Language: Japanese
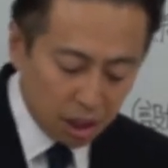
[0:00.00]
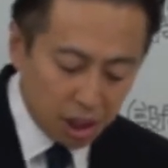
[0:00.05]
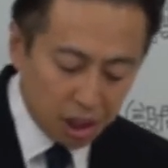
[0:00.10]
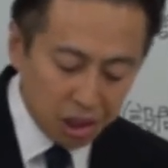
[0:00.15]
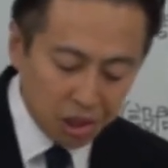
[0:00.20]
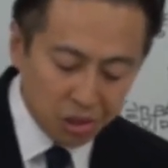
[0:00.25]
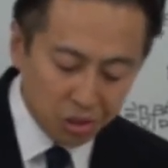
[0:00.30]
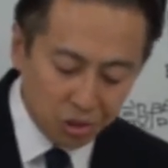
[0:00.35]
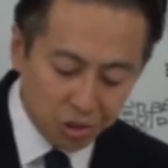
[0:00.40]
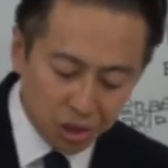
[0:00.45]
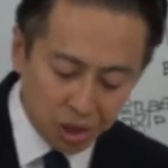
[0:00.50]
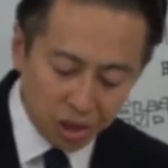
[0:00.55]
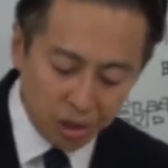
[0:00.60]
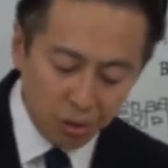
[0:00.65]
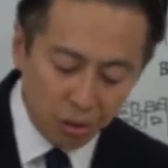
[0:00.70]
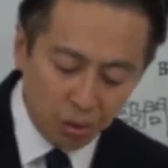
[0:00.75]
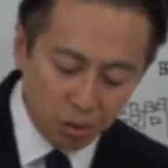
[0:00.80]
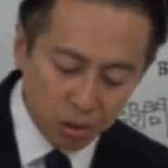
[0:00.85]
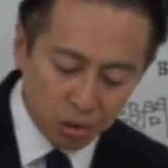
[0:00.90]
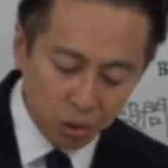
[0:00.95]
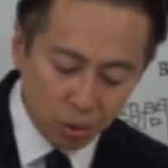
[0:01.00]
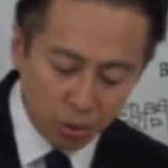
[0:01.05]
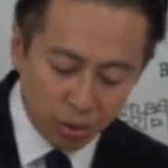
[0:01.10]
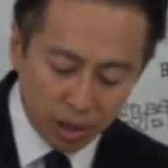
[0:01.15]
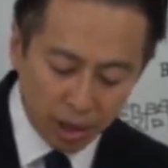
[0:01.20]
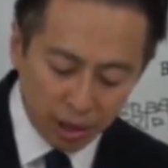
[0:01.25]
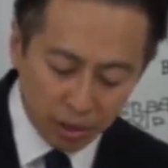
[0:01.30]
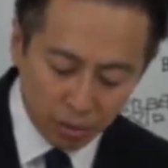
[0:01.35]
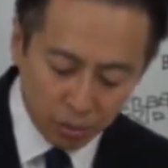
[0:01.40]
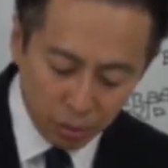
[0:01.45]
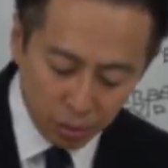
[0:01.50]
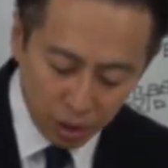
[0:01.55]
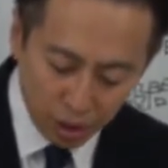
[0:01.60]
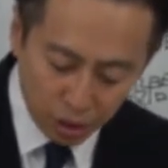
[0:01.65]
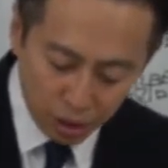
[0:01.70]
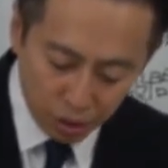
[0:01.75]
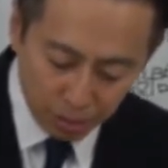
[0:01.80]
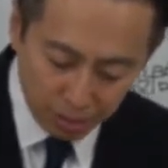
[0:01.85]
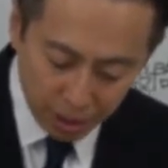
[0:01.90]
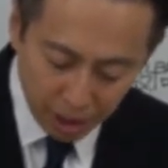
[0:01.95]
技術技能承継の取
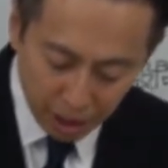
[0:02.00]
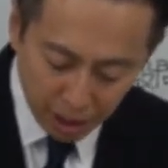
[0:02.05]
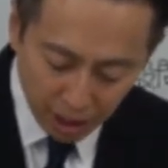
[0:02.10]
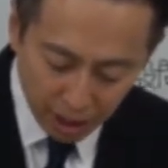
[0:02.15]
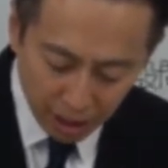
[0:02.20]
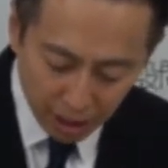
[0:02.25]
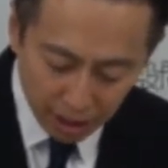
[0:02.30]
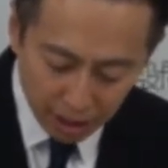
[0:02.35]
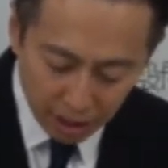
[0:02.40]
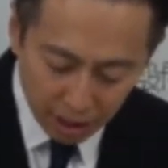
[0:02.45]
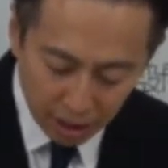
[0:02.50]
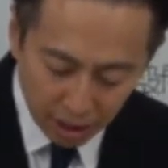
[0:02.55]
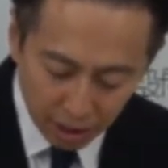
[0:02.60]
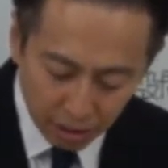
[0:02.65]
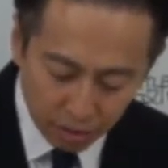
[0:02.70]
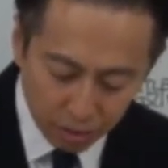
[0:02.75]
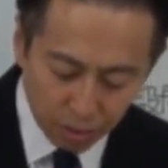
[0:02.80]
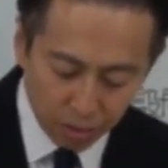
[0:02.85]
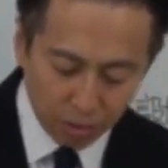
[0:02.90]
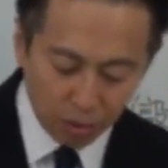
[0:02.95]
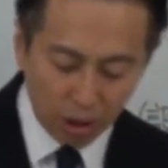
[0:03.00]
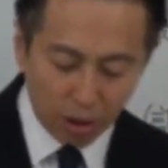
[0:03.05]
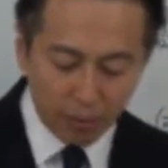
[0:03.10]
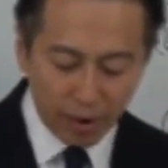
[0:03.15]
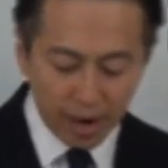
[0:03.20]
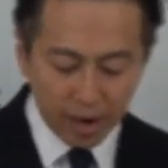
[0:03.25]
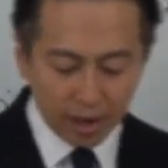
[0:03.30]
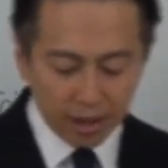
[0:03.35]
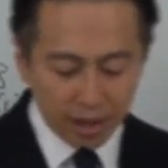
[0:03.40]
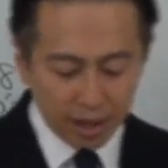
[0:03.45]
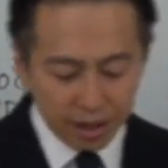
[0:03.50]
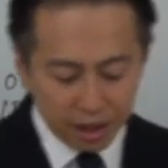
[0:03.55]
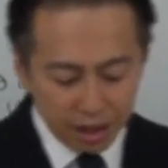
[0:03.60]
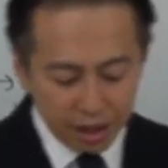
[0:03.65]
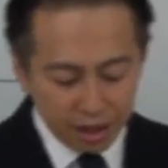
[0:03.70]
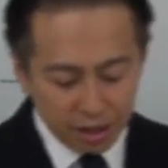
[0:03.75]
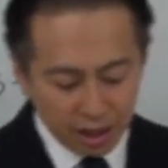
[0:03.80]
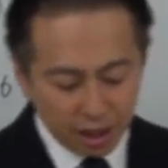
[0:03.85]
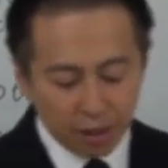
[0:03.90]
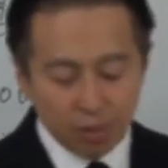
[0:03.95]
り組みで出てくるのが若手
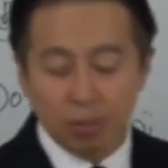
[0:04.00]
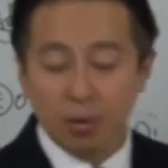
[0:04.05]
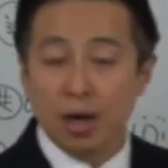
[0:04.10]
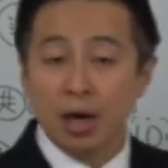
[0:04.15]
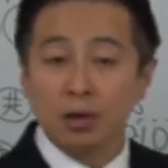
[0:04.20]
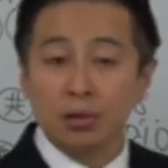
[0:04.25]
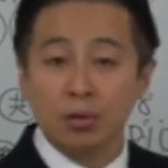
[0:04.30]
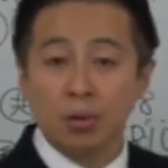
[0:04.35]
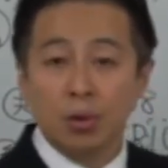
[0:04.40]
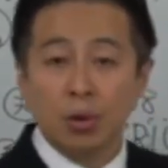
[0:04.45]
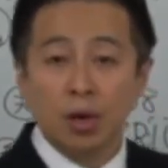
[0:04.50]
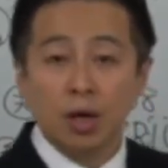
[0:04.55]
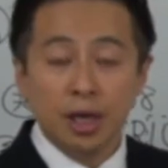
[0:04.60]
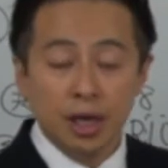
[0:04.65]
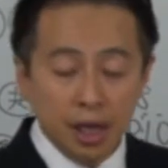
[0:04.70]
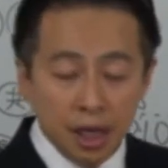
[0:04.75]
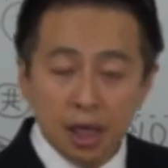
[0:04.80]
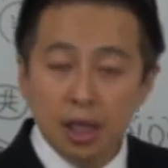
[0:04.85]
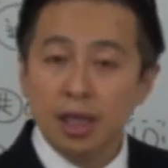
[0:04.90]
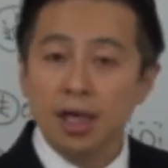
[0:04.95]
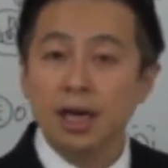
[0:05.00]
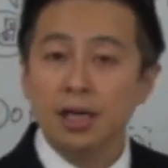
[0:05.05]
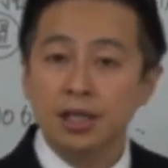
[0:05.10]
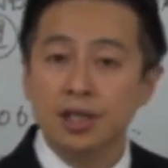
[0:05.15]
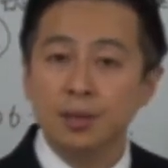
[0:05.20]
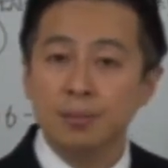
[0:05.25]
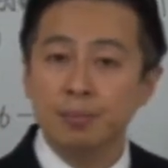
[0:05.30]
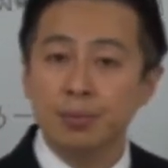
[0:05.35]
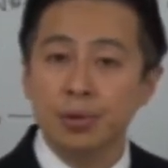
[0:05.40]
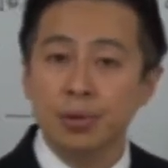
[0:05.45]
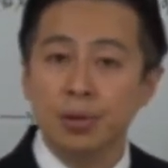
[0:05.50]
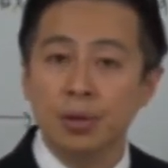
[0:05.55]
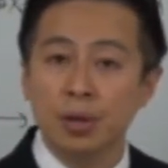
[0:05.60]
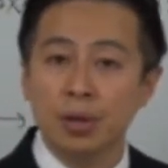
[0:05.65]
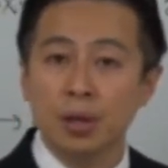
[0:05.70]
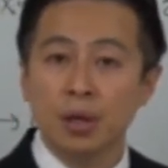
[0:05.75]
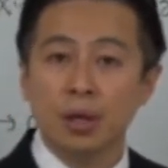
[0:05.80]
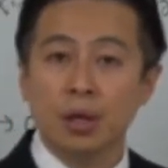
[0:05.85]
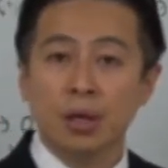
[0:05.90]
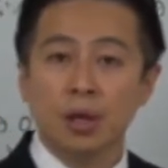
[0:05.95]
人材の確保インターンシップと
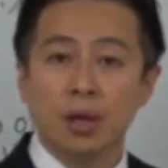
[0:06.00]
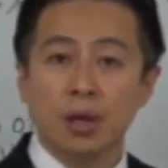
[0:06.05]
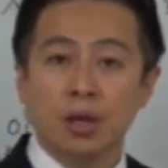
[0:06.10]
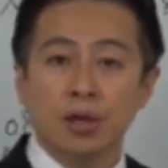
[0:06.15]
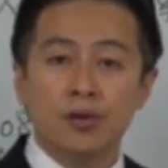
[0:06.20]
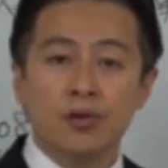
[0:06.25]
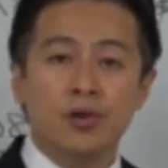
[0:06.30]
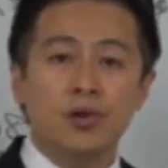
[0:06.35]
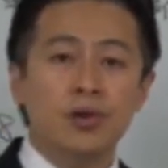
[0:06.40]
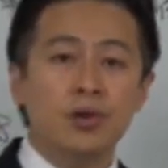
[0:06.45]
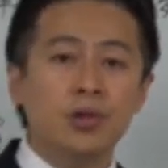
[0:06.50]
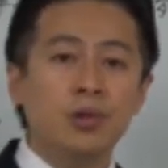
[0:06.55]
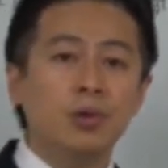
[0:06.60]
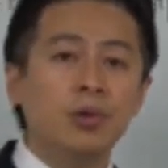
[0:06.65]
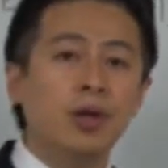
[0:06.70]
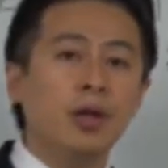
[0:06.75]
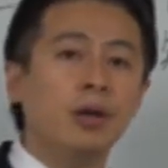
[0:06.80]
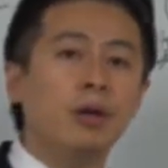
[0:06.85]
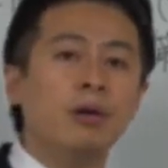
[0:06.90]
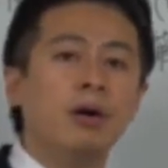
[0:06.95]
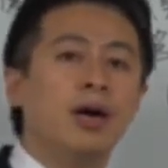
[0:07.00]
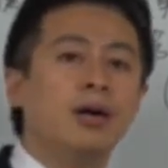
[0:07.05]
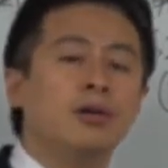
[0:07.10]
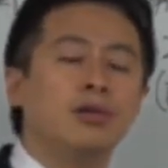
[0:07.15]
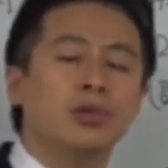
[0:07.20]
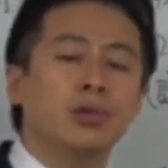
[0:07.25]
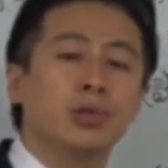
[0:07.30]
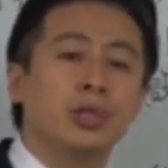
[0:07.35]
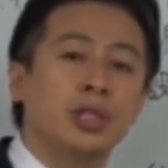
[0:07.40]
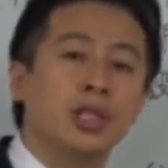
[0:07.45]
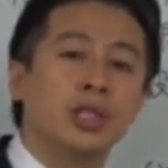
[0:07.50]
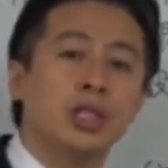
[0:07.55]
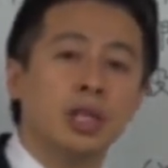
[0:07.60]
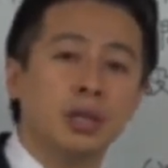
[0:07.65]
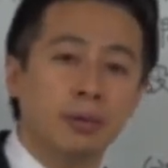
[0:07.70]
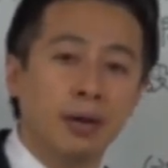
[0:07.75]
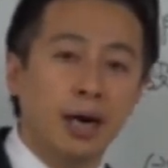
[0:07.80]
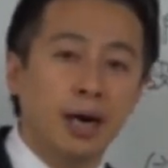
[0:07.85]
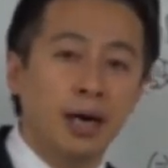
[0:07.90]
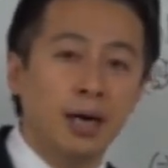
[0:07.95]
中小企業白書の知
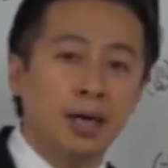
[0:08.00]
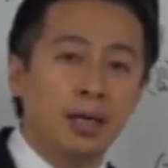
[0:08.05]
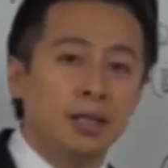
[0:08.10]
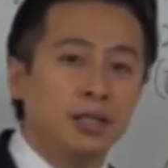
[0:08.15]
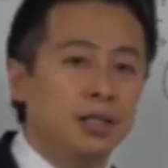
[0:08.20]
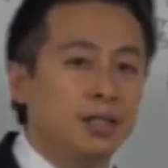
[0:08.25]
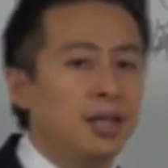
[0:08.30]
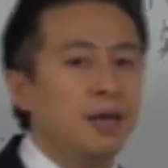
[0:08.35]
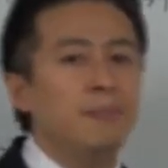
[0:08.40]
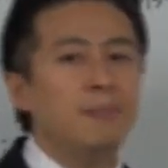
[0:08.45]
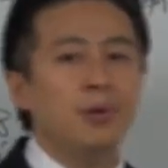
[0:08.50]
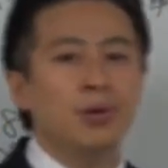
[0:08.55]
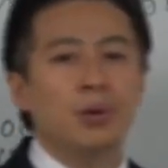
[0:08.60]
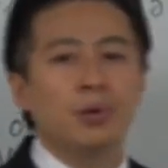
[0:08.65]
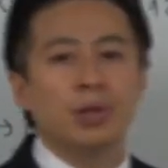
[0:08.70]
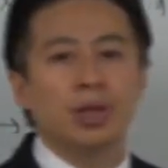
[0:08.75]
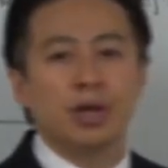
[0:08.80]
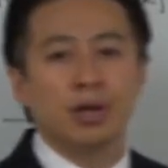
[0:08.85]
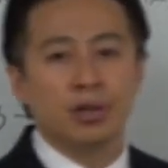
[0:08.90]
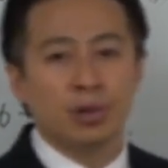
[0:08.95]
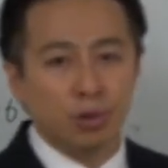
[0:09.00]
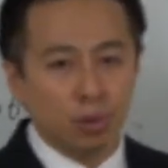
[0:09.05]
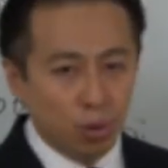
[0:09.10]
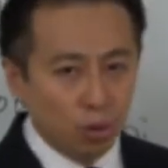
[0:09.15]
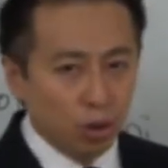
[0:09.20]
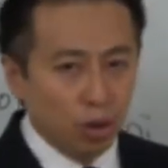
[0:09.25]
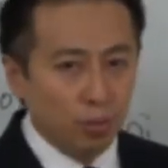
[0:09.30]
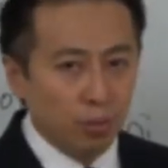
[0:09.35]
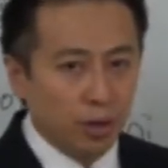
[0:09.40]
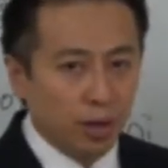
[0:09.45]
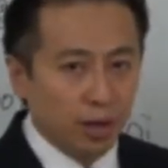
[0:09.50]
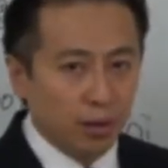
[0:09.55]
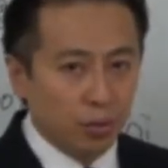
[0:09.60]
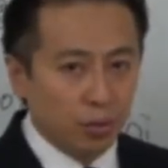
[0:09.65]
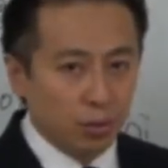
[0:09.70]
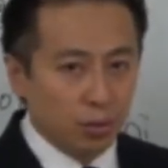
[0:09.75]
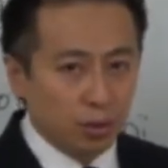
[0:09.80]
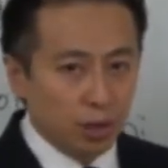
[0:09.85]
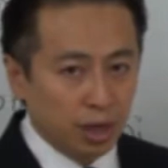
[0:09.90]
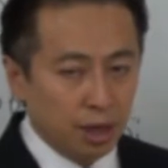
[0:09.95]
識は全部読んでるととんでもない
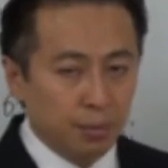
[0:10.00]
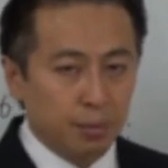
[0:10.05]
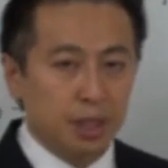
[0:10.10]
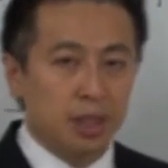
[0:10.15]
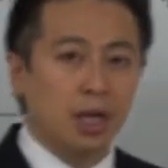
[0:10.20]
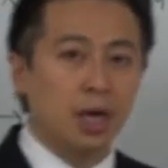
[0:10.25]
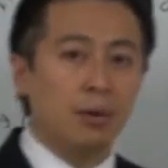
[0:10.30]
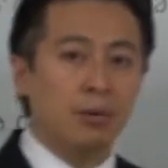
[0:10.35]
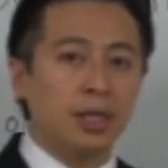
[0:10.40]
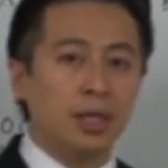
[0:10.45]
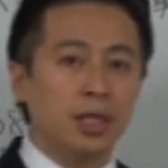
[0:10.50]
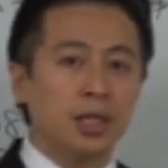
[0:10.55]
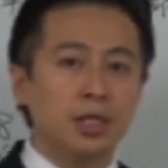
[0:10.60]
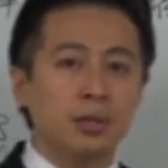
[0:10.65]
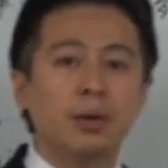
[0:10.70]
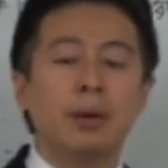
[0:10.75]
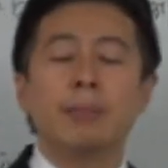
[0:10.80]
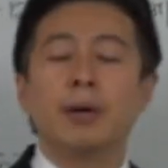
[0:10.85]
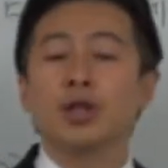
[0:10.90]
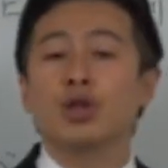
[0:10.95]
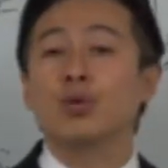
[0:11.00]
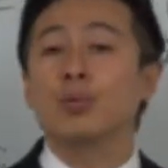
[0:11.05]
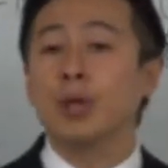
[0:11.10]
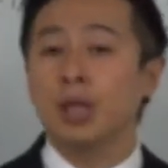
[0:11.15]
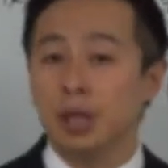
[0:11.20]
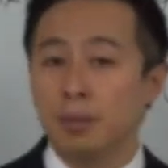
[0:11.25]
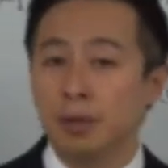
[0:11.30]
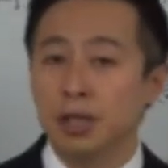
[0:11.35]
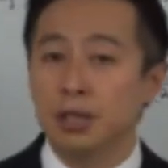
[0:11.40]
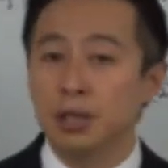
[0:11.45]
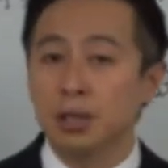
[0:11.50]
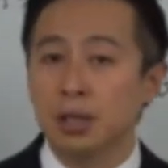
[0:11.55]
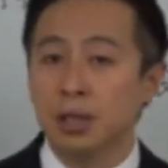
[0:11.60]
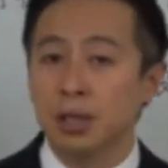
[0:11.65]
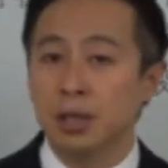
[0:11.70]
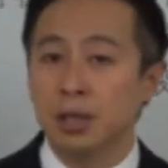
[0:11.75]
ことになりますが私はまとめてます